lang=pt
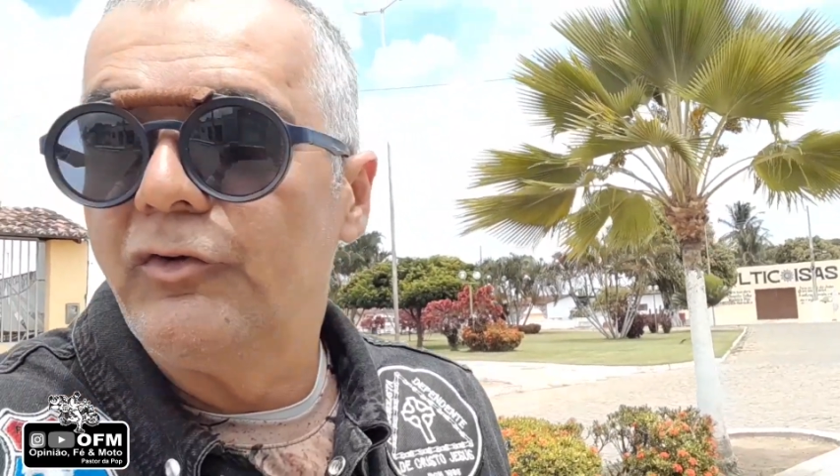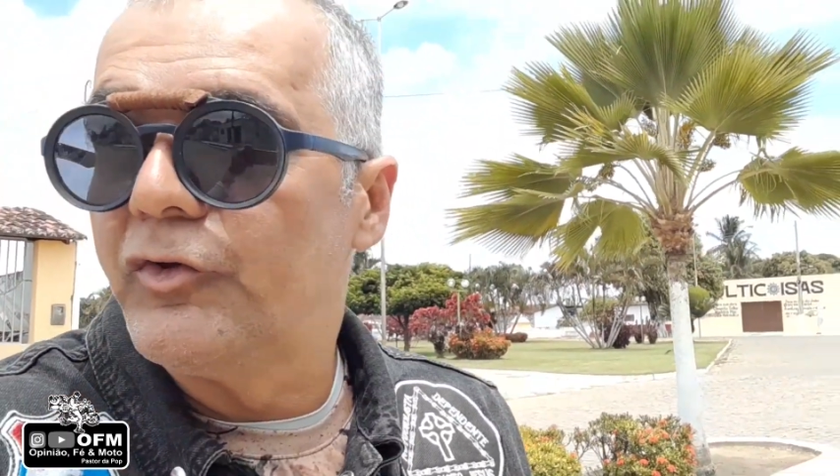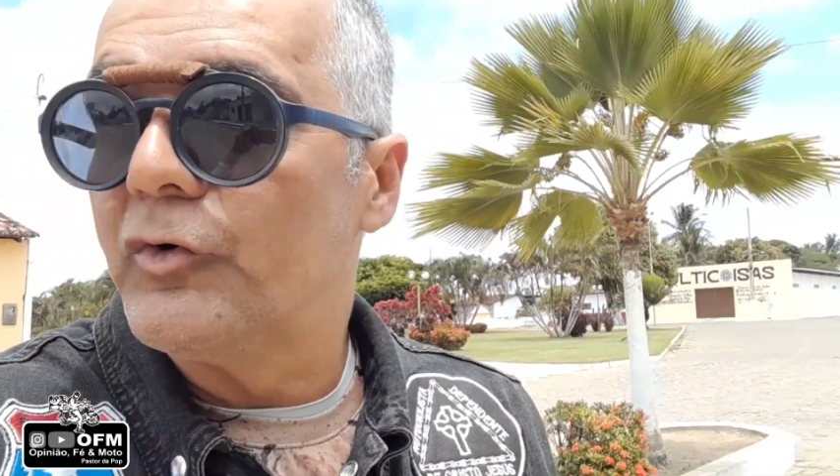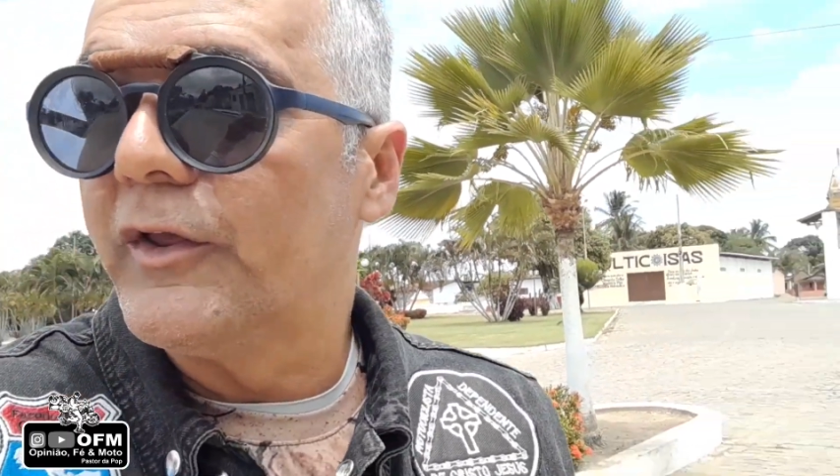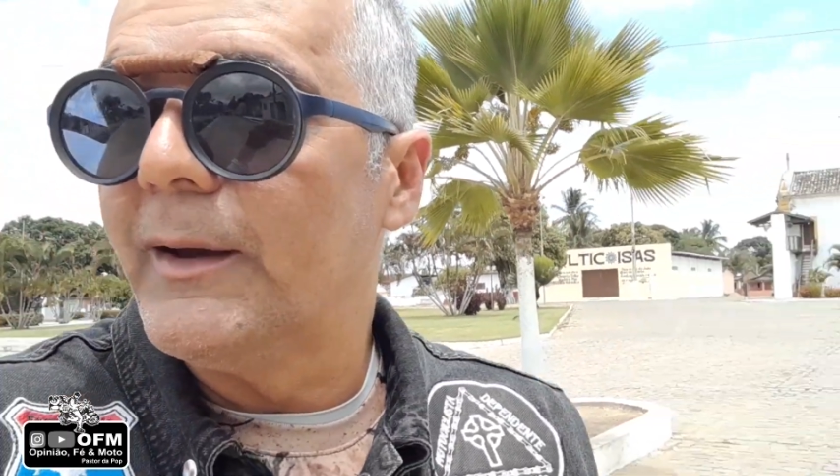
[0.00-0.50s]
não
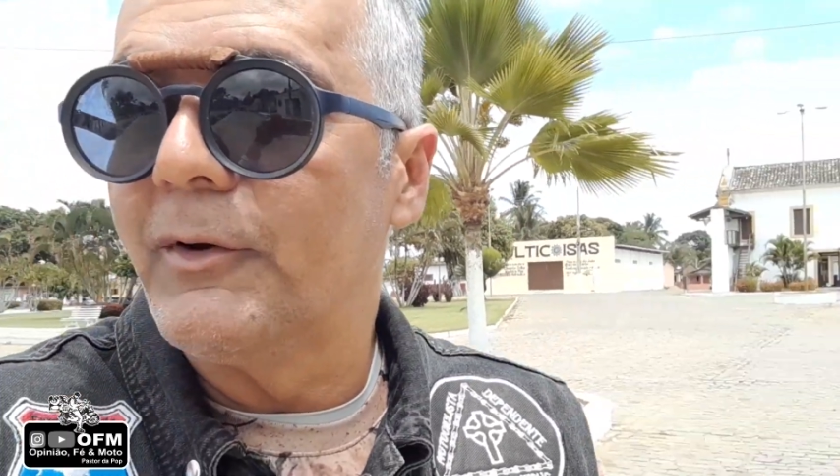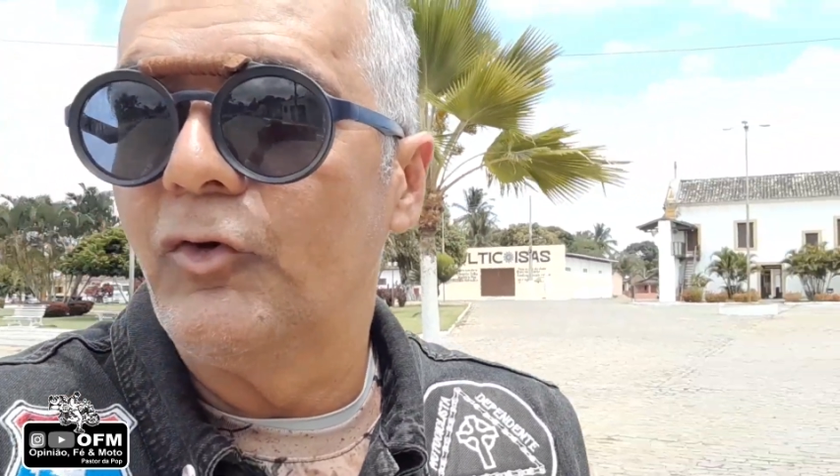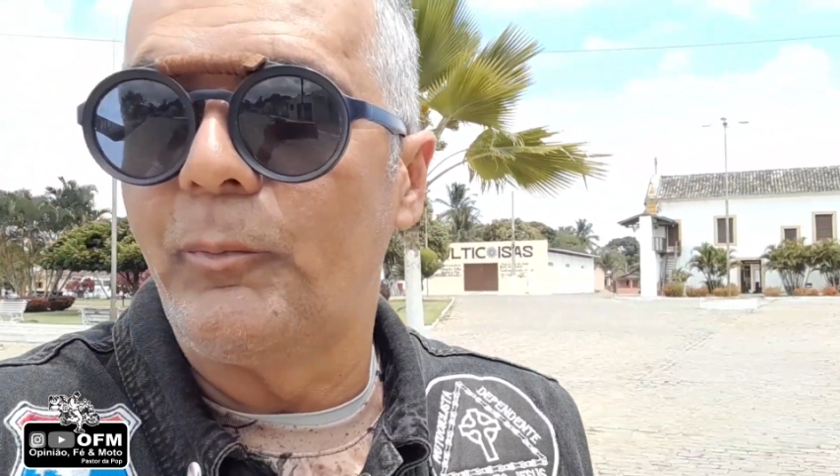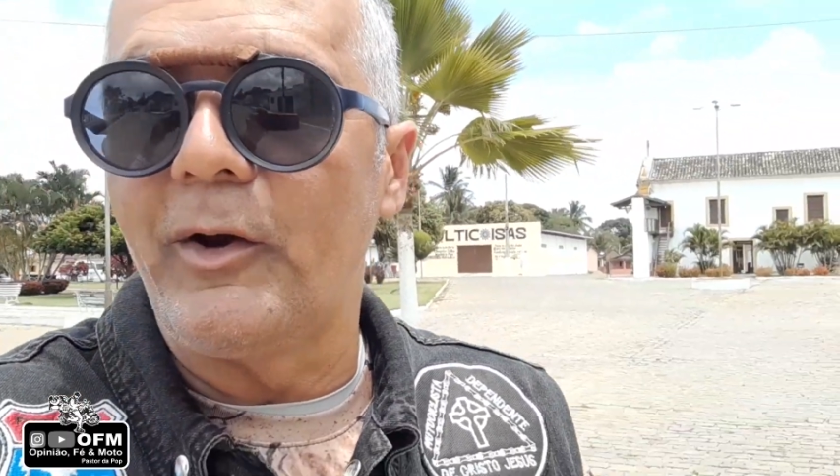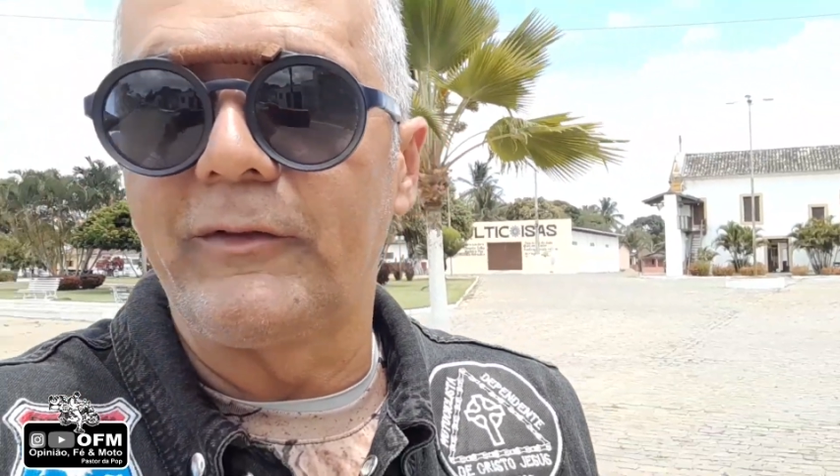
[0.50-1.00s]
sei o que é, mas
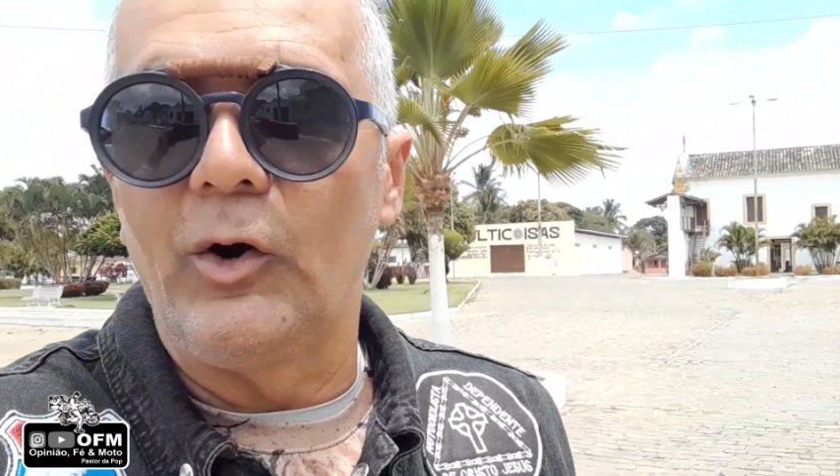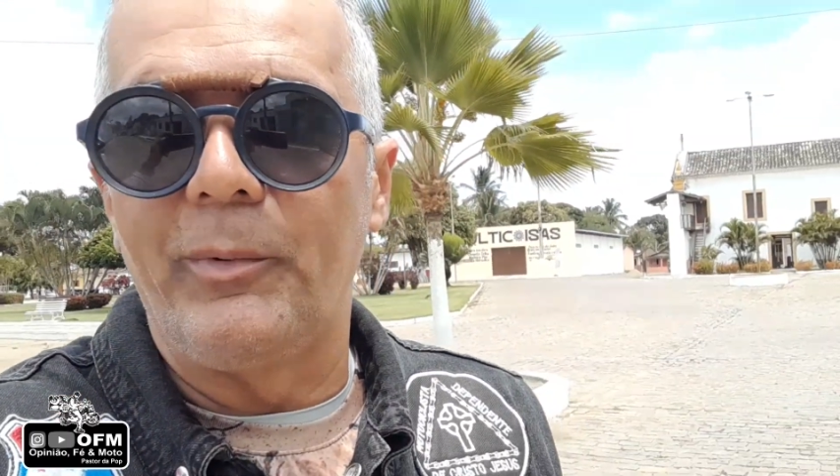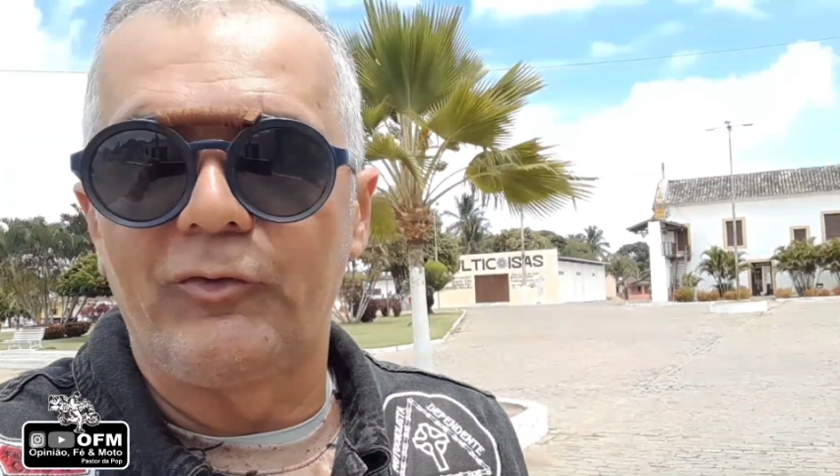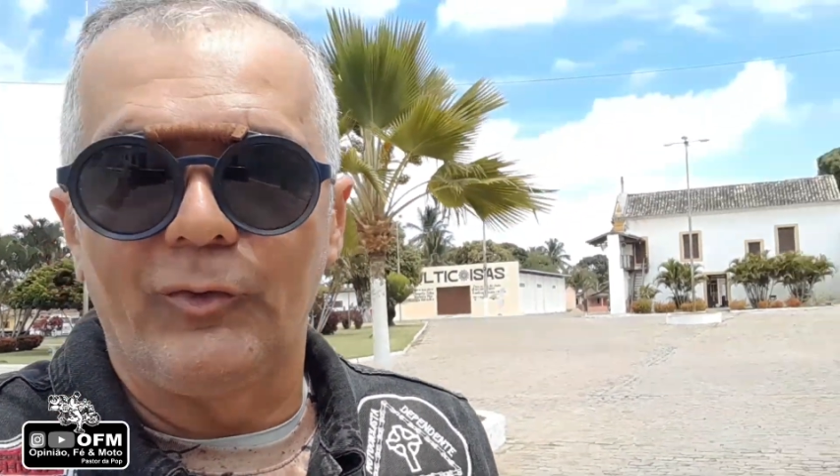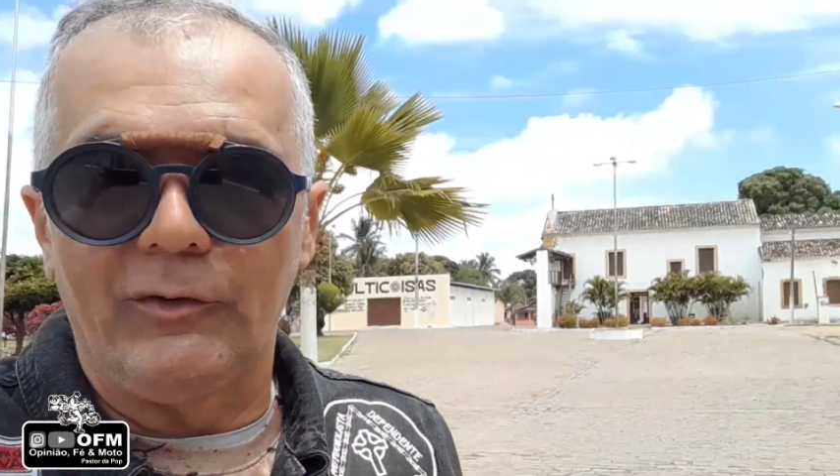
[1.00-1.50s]
eu vou perguntar ao
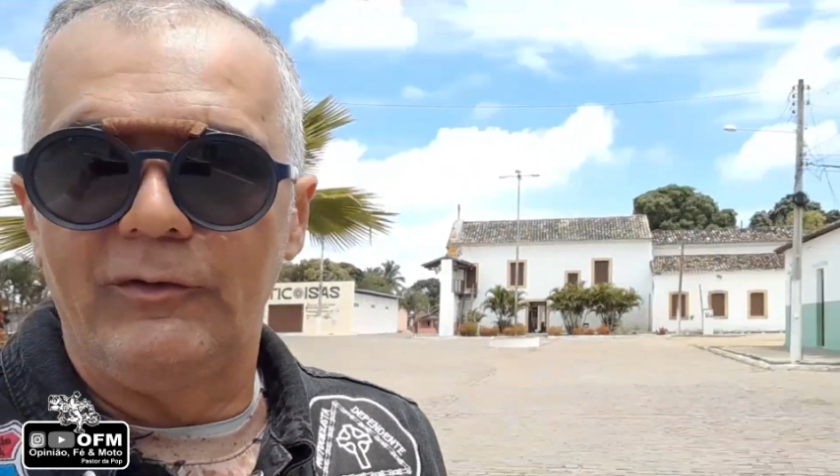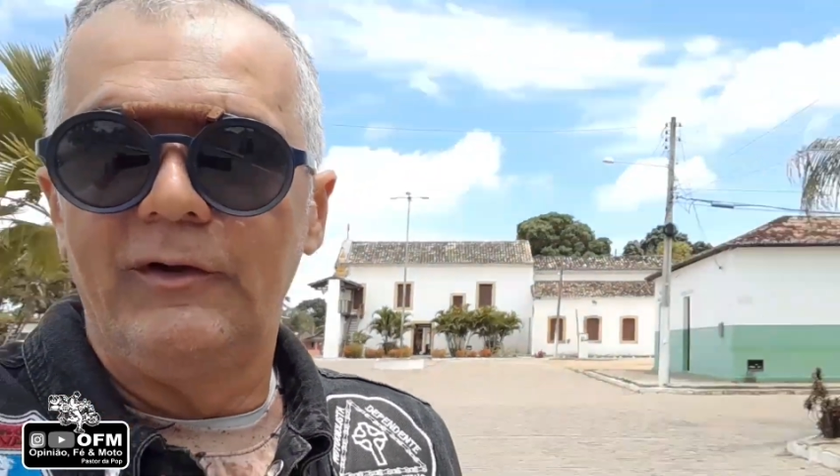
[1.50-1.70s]
pessoal.